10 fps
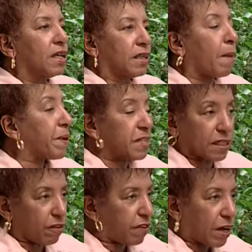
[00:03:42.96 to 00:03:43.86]
né,
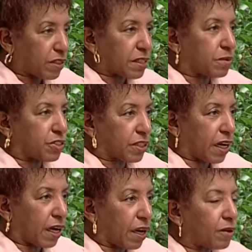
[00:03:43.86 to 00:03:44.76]
apresentei vários sambas de
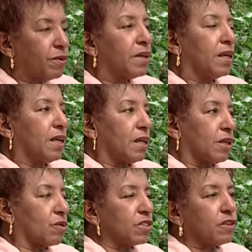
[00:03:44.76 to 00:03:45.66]
terreiro,
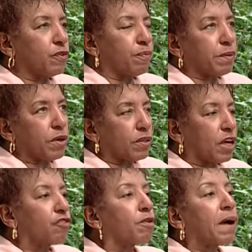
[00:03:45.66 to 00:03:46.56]
inclusive o primeiro
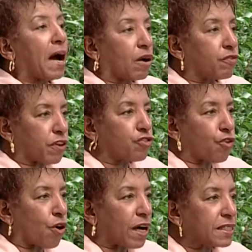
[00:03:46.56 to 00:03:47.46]
deles foi Barraco Verde
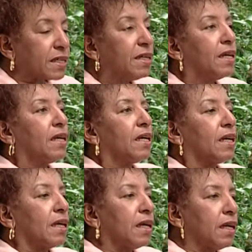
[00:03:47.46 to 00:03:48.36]
Rosa.
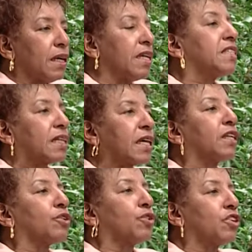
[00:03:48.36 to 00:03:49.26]
E em
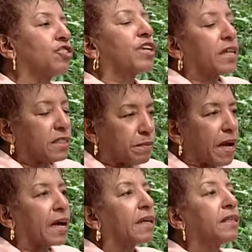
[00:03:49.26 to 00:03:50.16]
72 eu já recebi
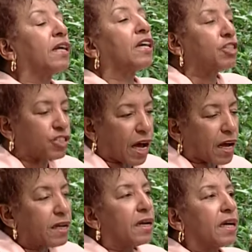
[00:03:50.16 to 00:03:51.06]
a carteira e
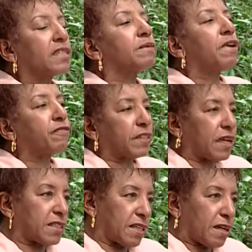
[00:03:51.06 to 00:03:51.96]
já recebi a
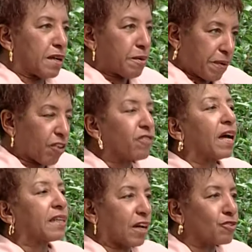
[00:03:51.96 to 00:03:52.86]
fantasia para
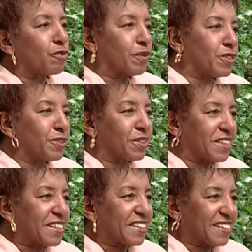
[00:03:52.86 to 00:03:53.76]
desfilar na aula de compositores.